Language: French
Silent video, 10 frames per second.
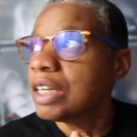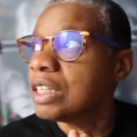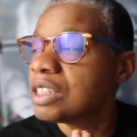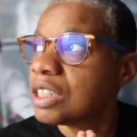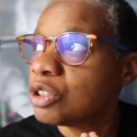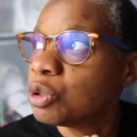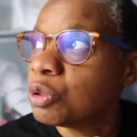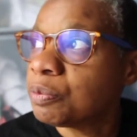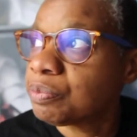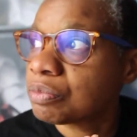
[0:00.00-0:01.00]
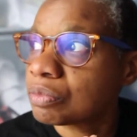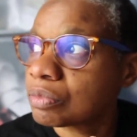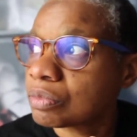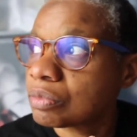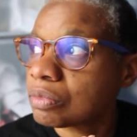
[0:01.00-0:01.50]
c'est que
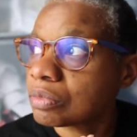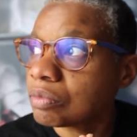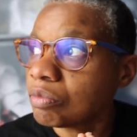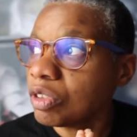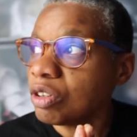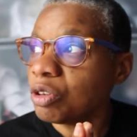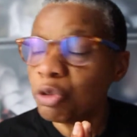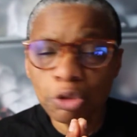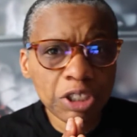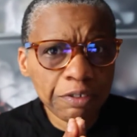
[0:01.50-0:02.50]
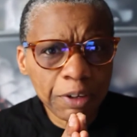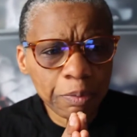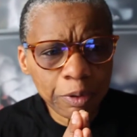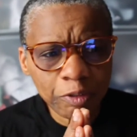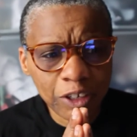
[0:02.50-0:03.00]
le
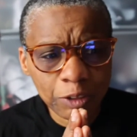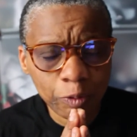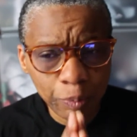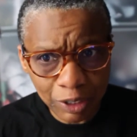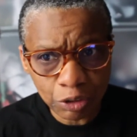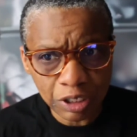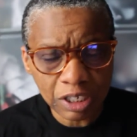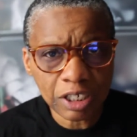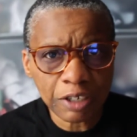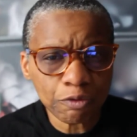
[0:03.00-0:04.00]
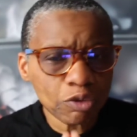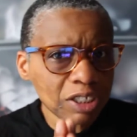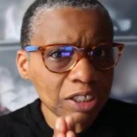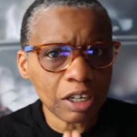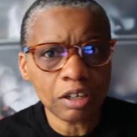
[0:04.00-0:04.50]
développement personnel, il vous
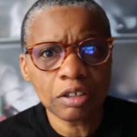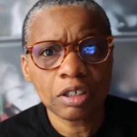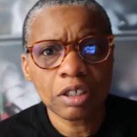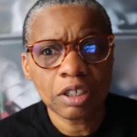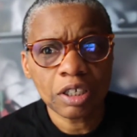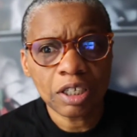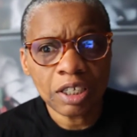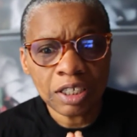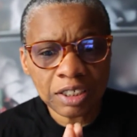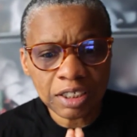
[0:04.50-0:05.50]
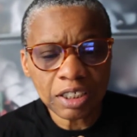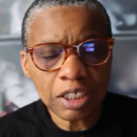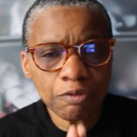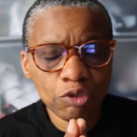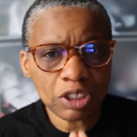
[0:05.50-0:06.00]
aidera
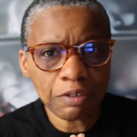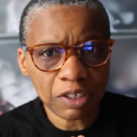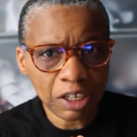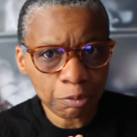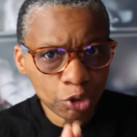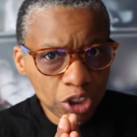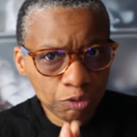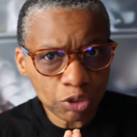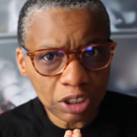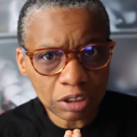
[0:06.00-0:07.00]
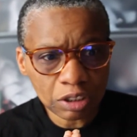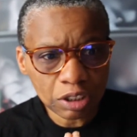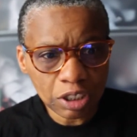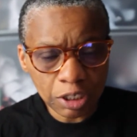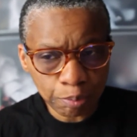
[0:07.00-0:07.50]
si vous savez réellement qui vous êtes
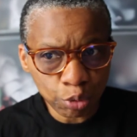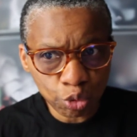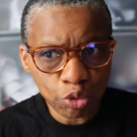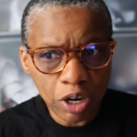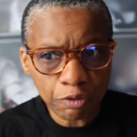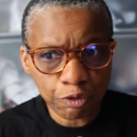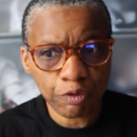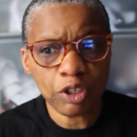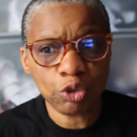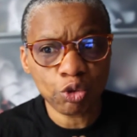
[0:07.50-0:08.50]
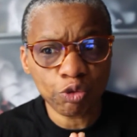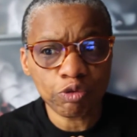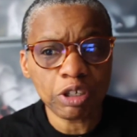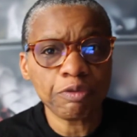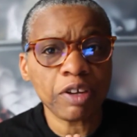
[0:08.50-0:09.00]
et pourquoi vous faites ce que vous
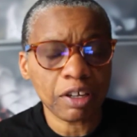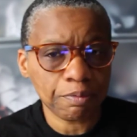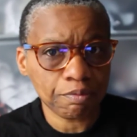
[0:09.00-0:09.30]
voulez faire.